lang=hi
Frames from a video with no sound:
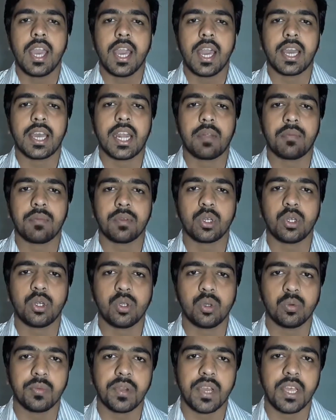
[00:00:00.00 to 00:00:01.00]
अगर आपने कोई
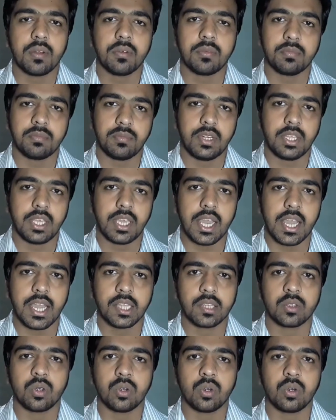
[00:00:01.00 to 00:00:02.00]
न्यू मोबाइल लिया
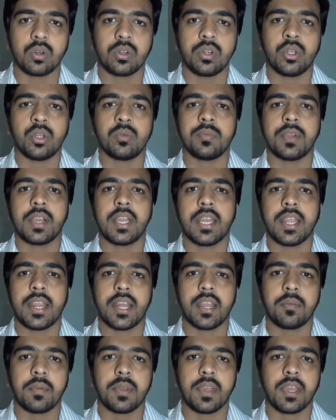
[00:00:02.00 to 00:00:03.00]
है तो न्यू मोबाइल
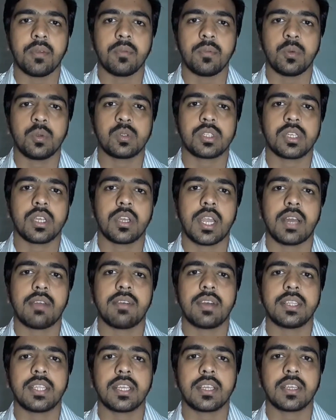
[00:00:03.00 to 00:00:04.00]
लेने में उसके
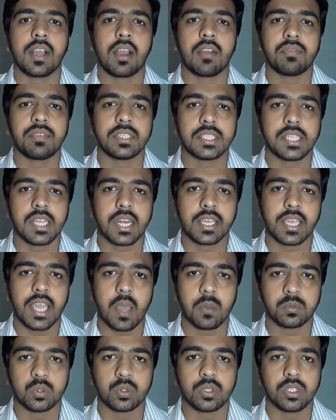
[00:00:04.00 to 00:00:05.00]
अलावा अंदर काफ़ी इस तरह की
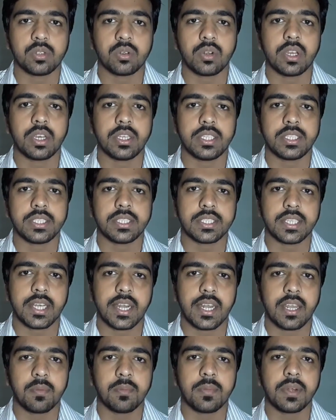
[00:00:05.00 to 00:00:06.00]
ऐप्स होते हैं जो अनइंस्टॉल नहीं